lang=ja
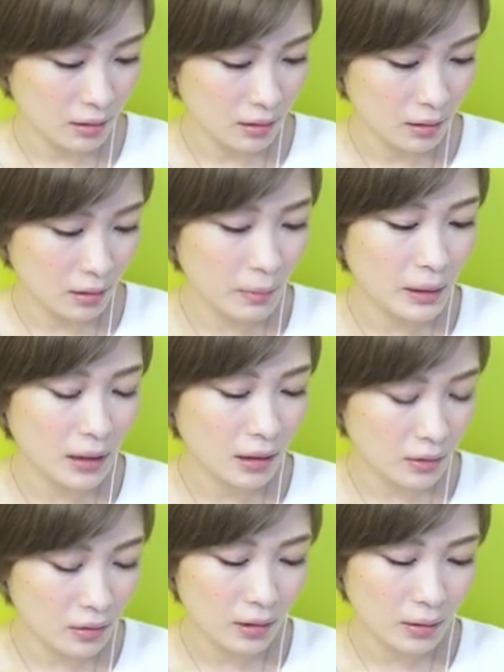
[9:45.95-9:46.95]
今な
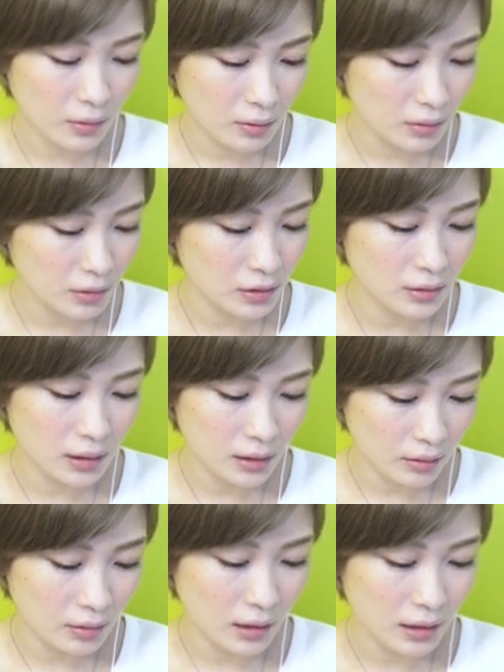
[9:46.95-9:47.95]
ら960
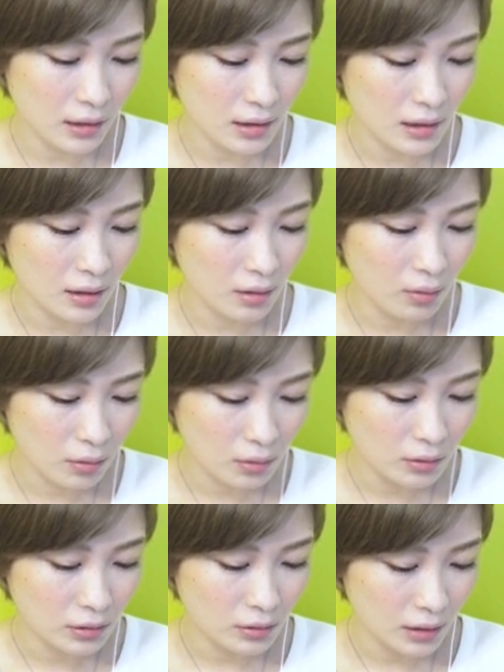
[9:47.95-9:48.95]
円の英霊石ご
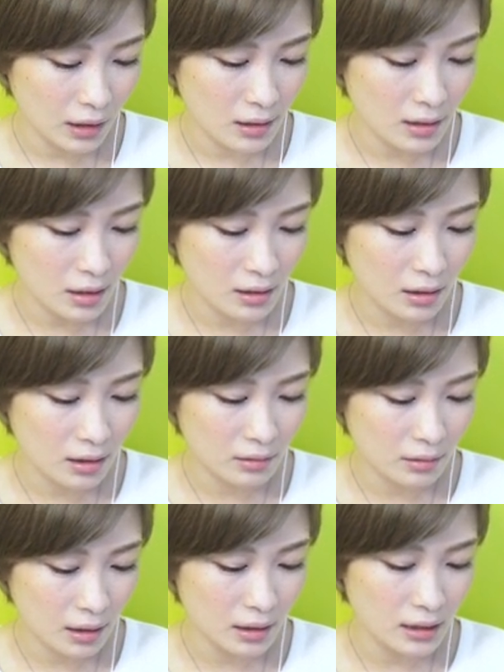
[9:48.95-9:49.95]
購入で
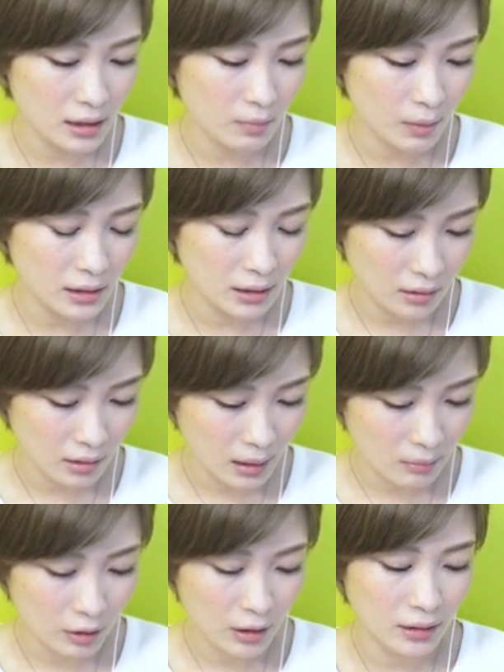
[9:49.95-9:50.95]
SSR が1枚絶
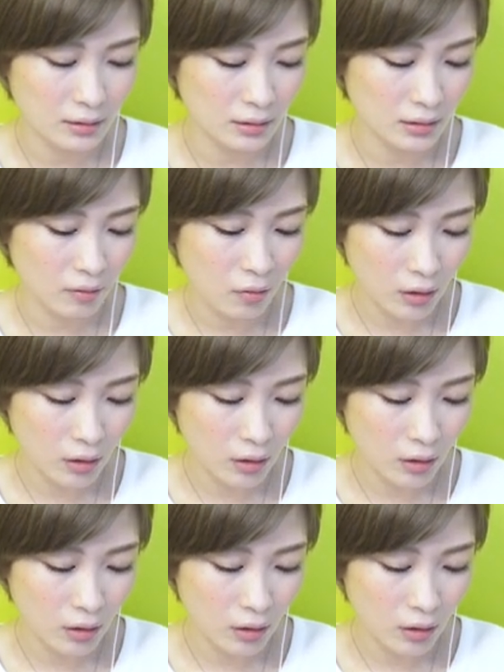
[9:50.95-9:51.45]
対もらえるっていう、